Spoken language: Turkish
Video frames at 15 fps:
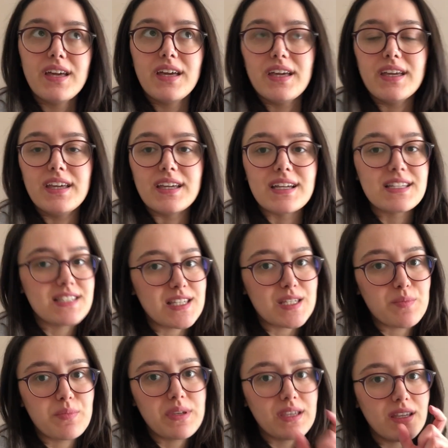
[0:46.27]
e, kısaca
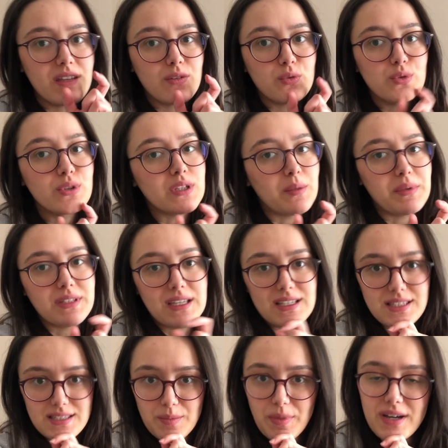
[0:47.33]
bir uygulamadan
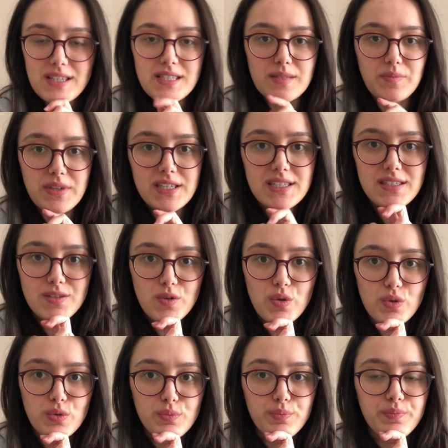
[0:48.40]
size bahsetmek
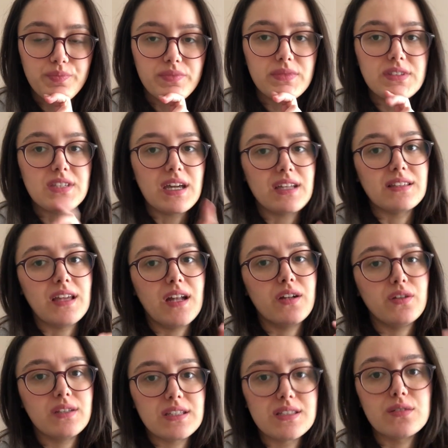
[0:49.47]
istiyorum. Zaten
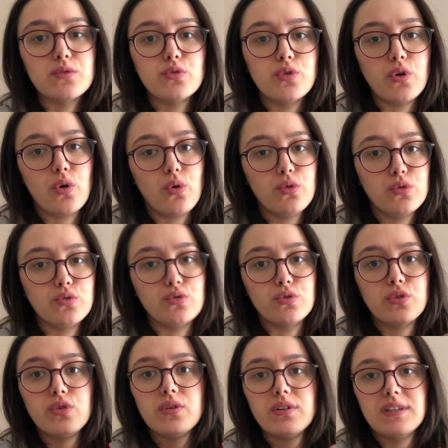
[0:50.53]
nasıl üye
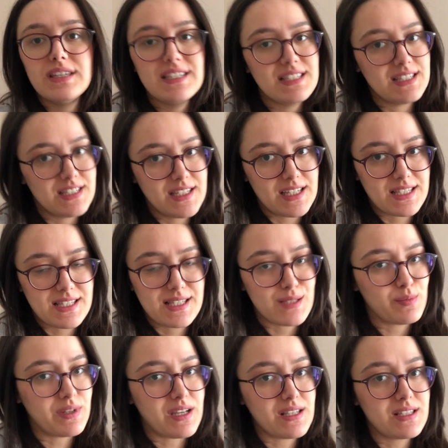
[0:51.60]
olunuru izleyeceksiniz
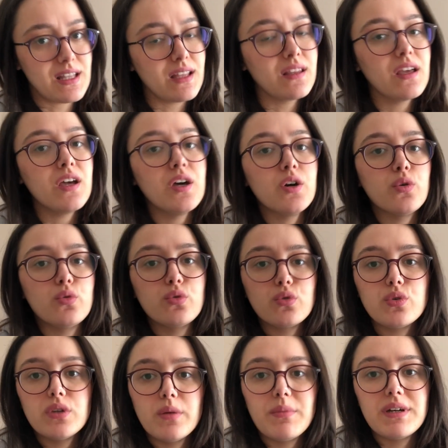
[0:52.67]
birazdan.
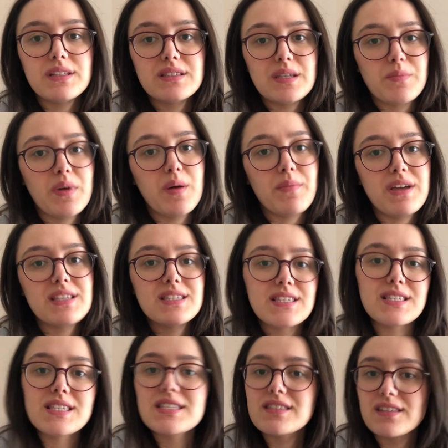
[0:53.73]
Uygulama tamamen sizin
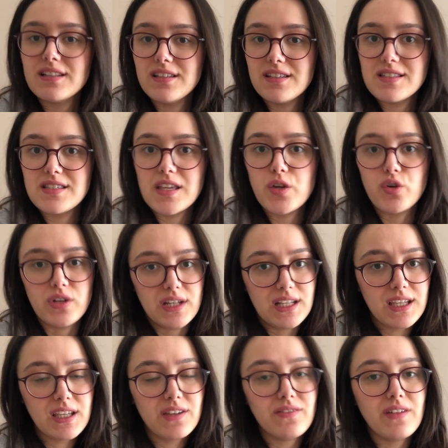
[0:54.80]
sitenize
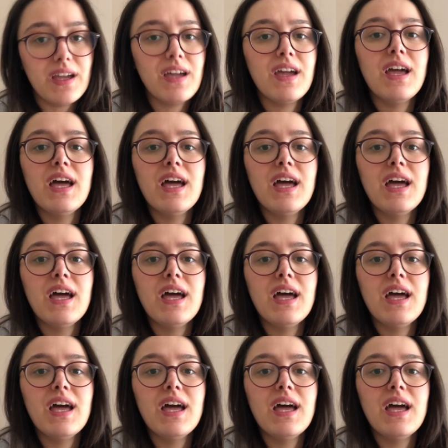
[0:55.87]
yönelik ve